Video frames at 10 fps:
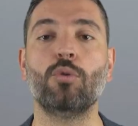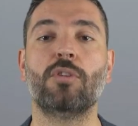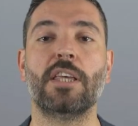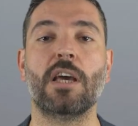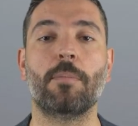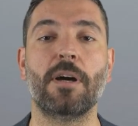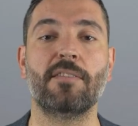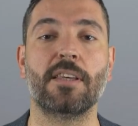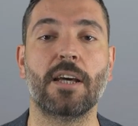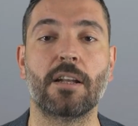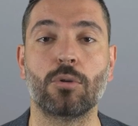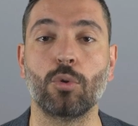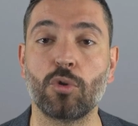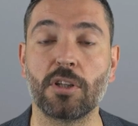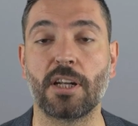yüzden yapay zekanın
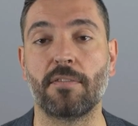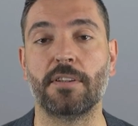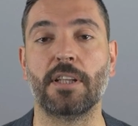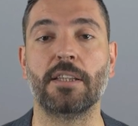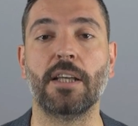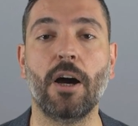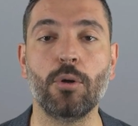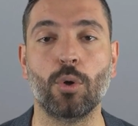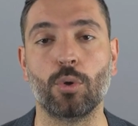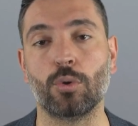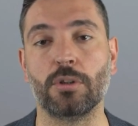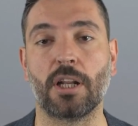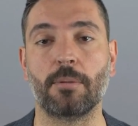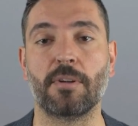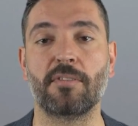Rusya tarafından daha yoğun
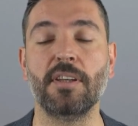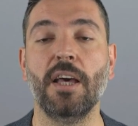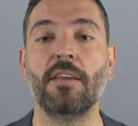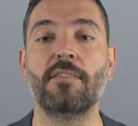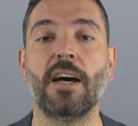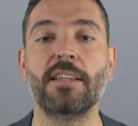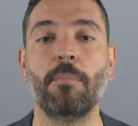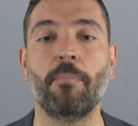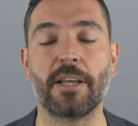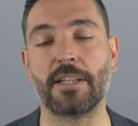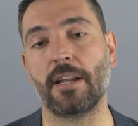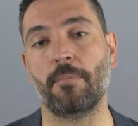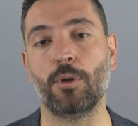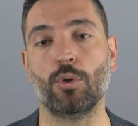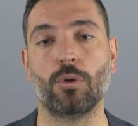kullanılması zaten
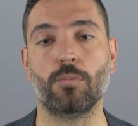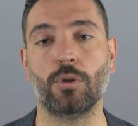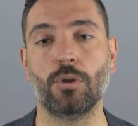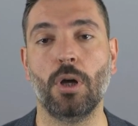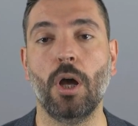beklenen bir durumdu.